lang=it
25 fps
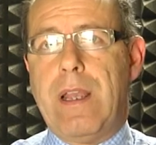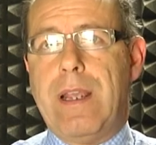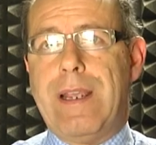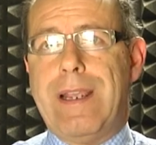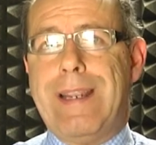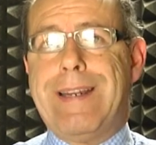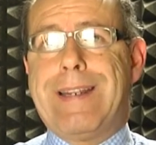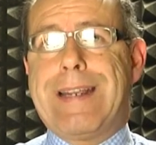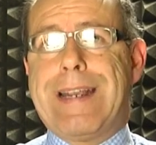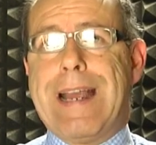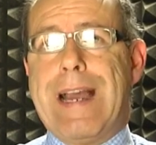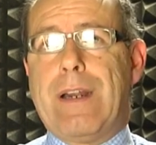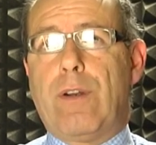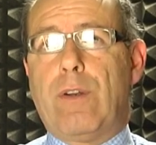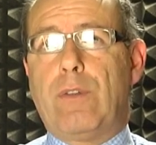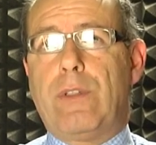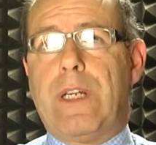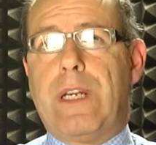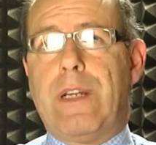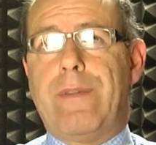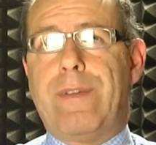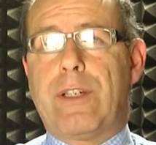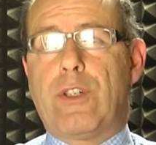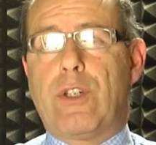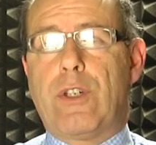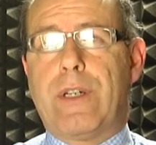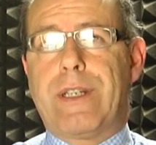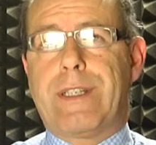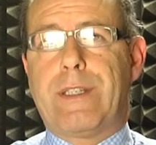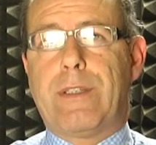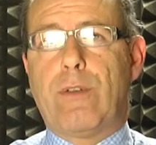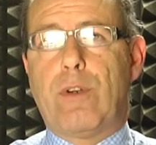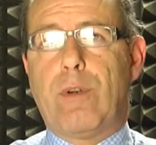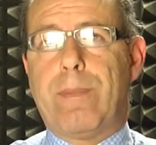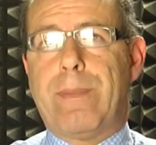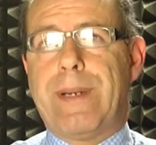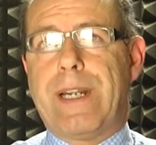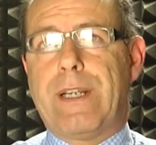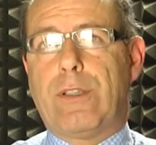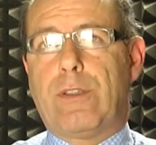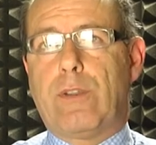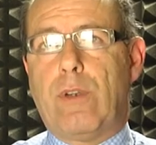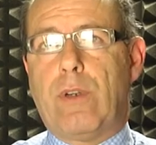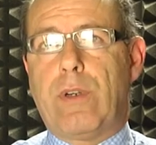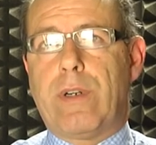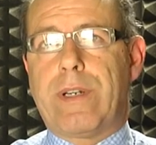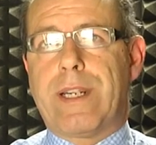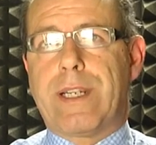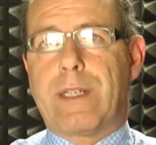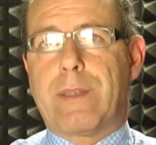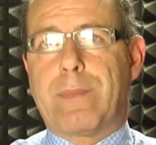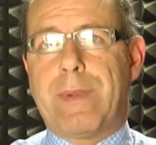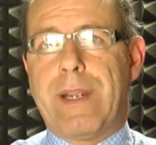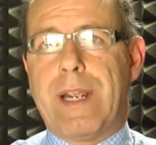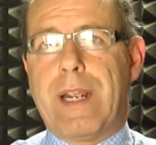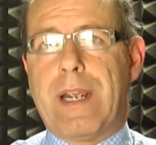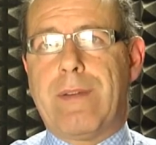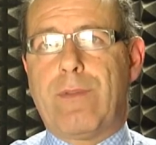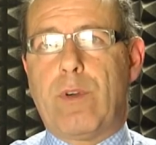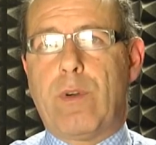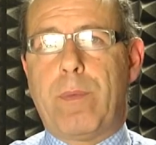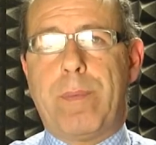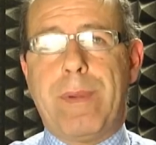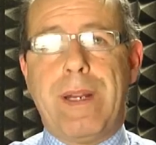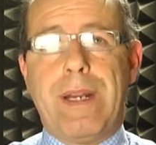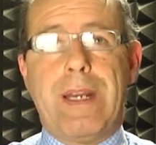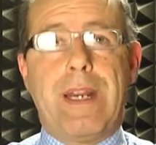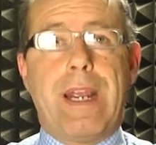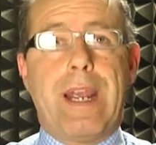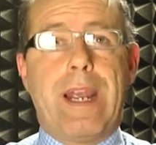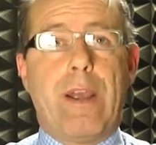Il calo delle vaccinazioni obbligatorie, spiega Volpini,